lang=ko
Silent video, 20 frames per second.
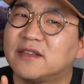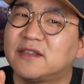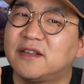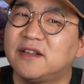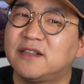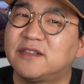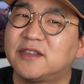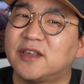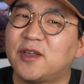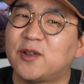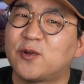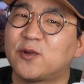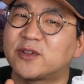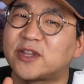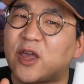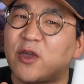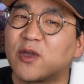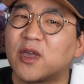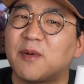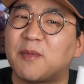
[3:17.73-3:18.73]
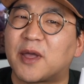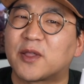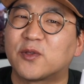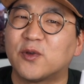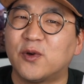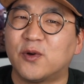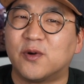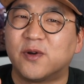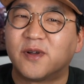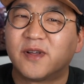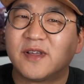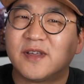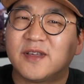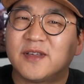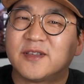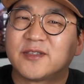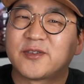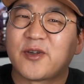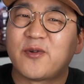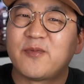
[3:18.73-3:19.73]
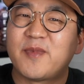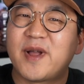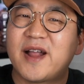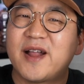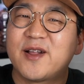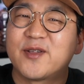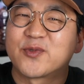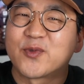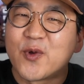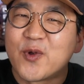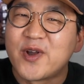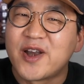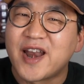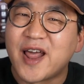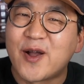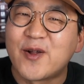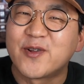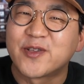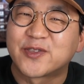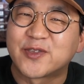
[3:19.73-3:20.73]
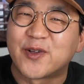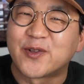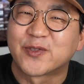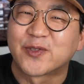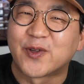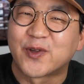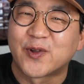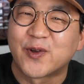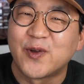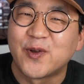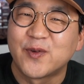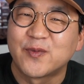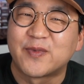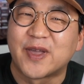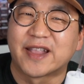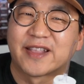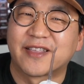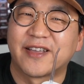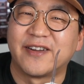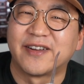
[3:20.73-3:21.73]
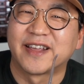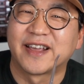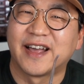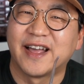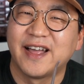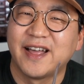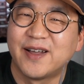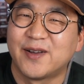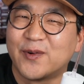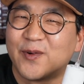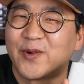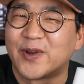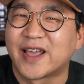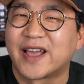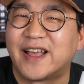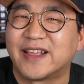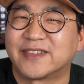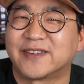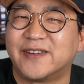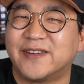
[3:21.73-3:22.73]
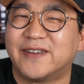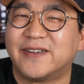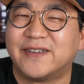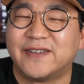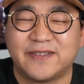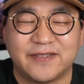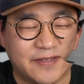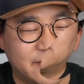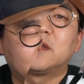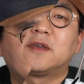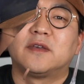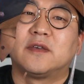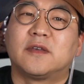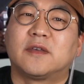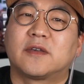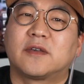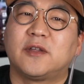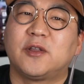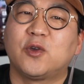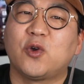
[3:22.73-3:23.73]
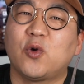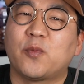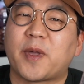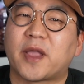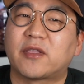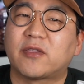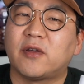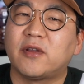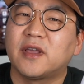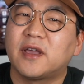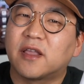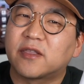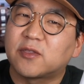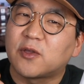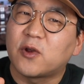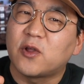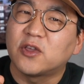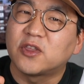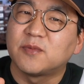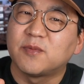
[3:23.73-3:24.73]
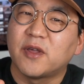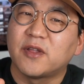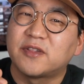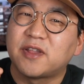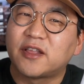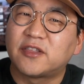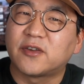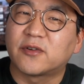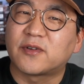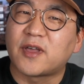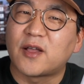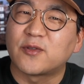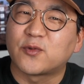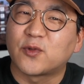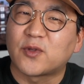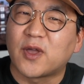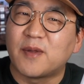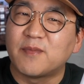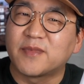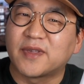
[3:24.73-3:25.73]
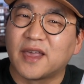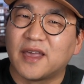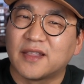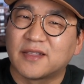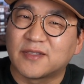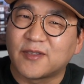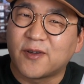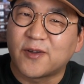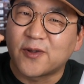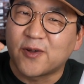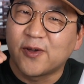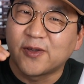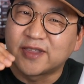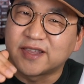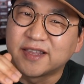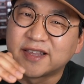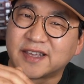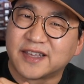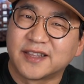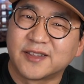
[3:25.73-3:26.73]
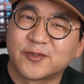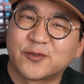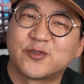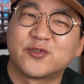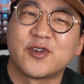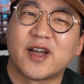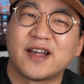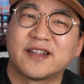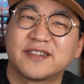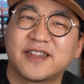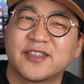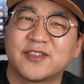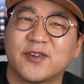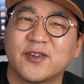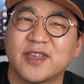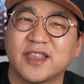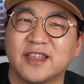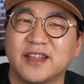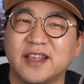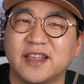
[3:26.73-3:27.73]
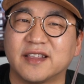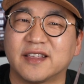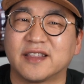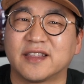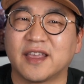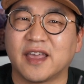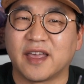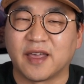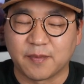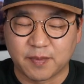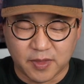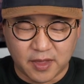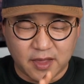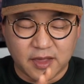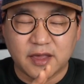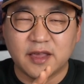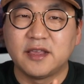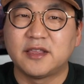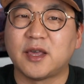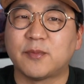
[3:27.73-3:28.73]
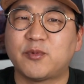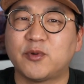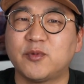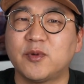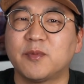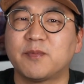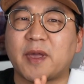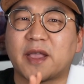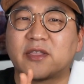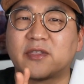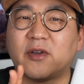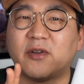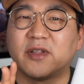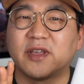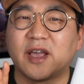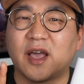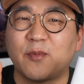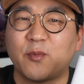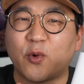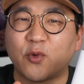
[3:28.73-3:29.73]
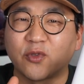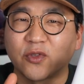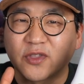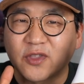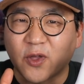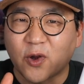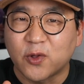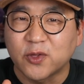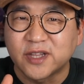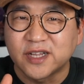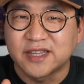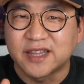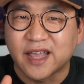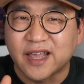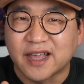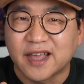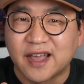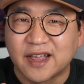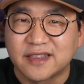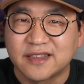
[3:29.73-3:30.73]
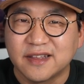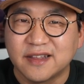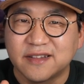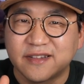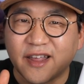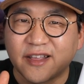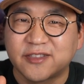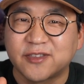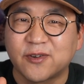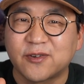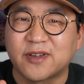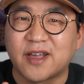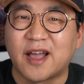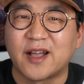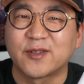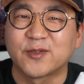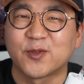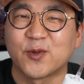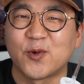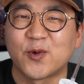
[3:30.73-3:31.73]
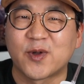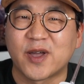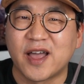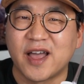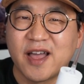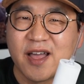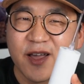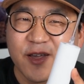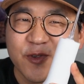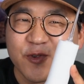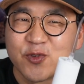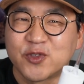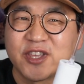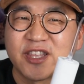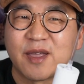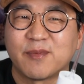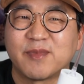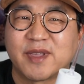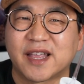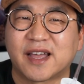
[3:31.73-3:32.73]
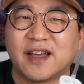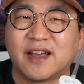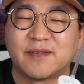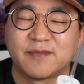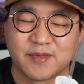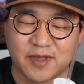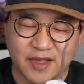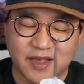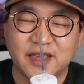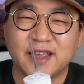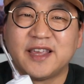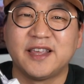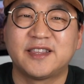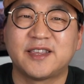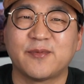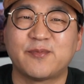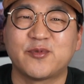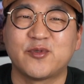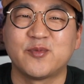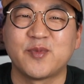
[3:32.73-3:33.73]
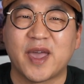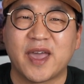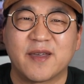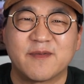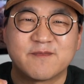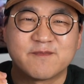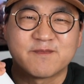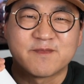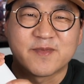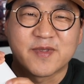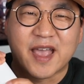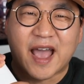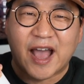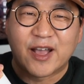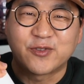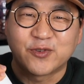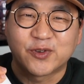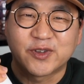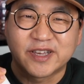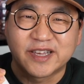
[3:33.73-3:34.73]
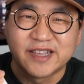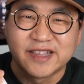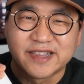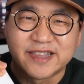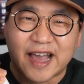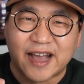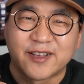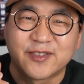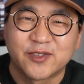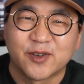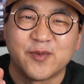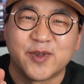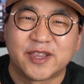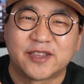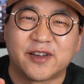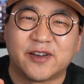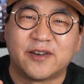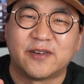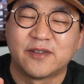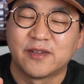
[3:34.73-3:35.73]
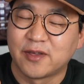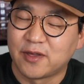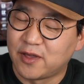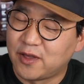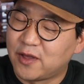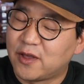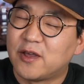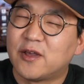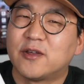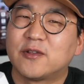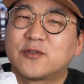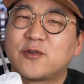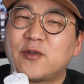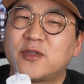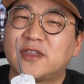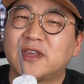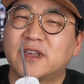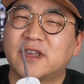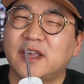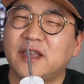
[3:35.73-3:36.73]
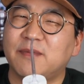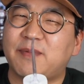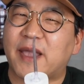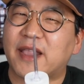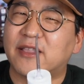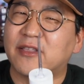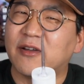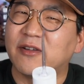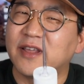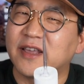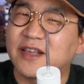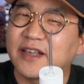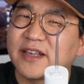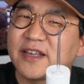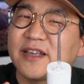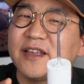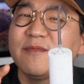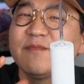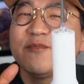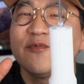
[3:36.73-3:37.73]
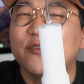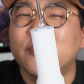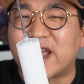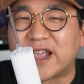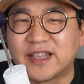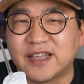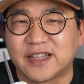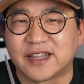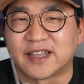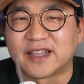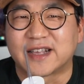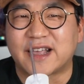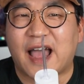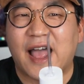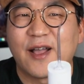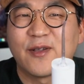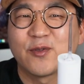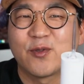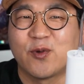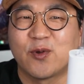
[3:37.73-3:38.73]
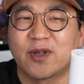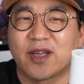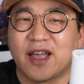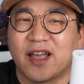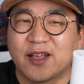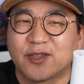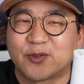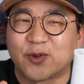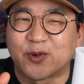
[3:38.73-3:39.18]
실제로 사용해봐도 정말 놀라울 정도로 배터리가 오래 가죠. 그리고 배터리가 떨어지면 세척 강도도 함께 떨어지는 구강 세정기들이 있는데 이 제품은 배터리가 모두 떨어질 때까지 세척 강도가 유지됩니다. 이 제품의 아주 큰 장점이죠. 솔직히 배터리 끝물에는 강도가